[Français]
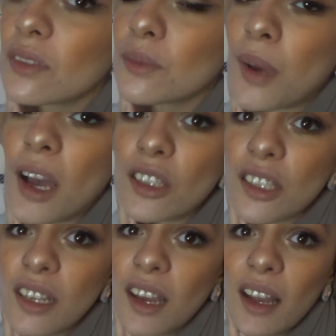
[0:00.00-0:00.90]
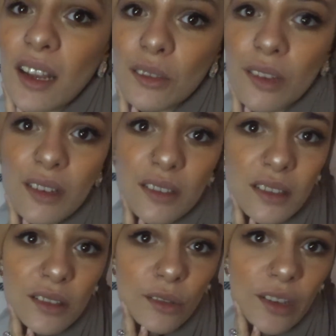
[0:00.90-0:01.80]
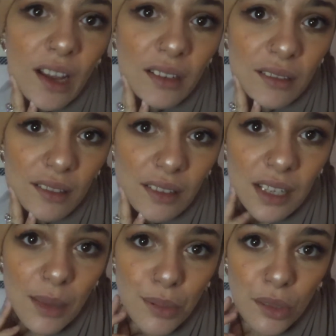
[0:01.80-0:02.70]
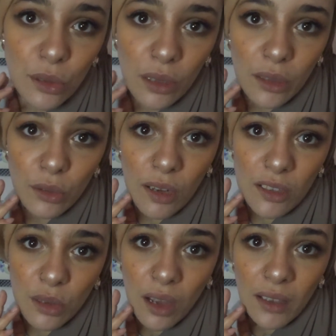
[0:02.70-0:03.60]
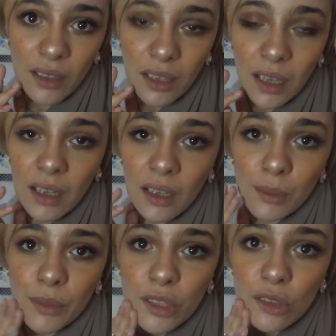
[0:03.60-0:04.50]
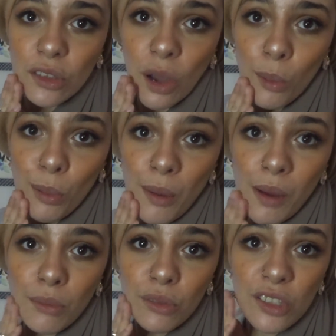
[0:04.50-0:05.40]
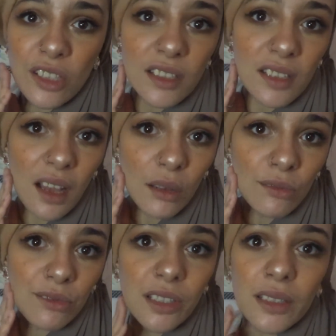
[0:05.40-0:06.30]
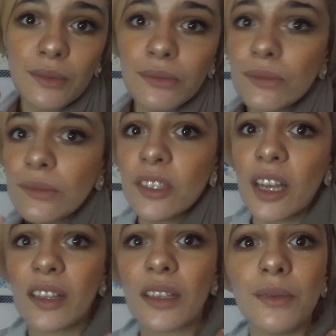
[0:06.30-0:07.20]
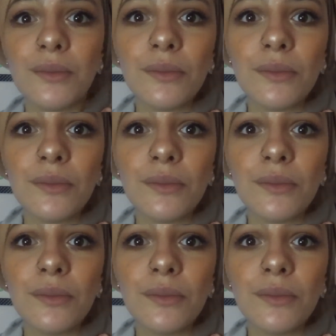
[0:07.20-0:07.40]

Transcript: Pas générale, hein, une anesthésie locale, avec la piqûre et tout, la seringue. Mais je sens pas ma bouche et ça a gonflé. Regardez.